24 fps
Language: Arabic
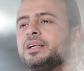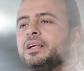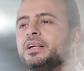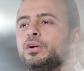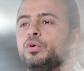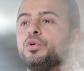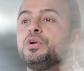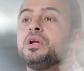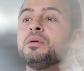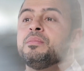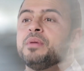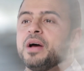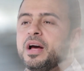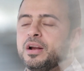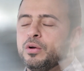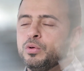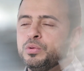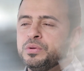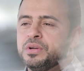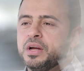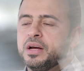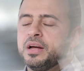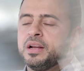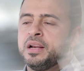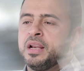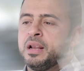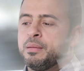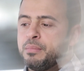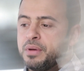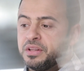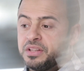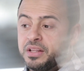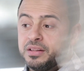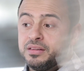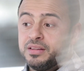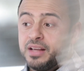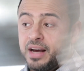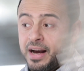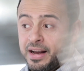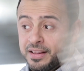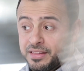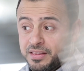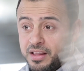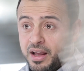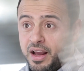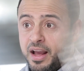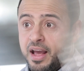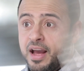العلماء قالوا لنا لما تدي
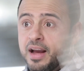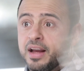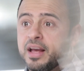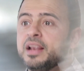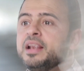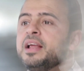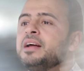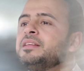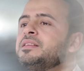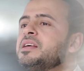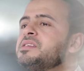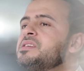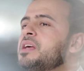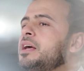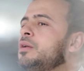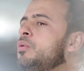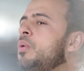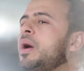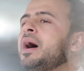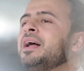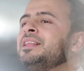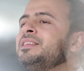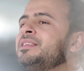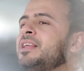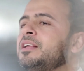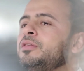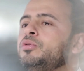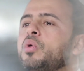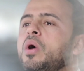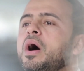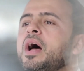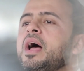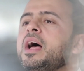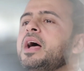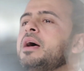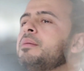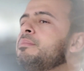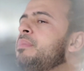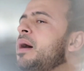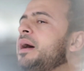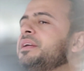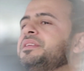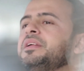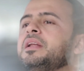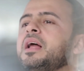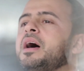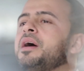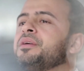حد حاجه لا تساله حتى الدعاء
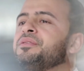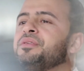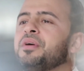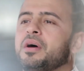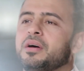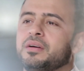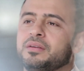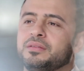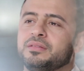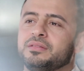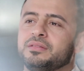بعد العطاء